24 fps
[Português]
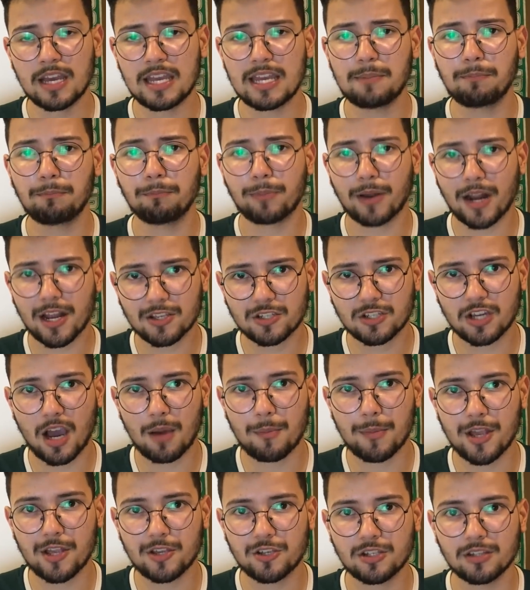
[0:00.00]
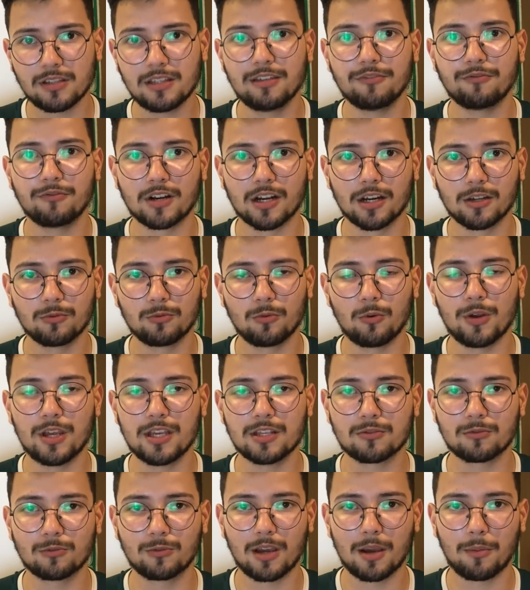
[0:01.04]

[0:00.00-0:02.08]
e praticamente livrando o risco do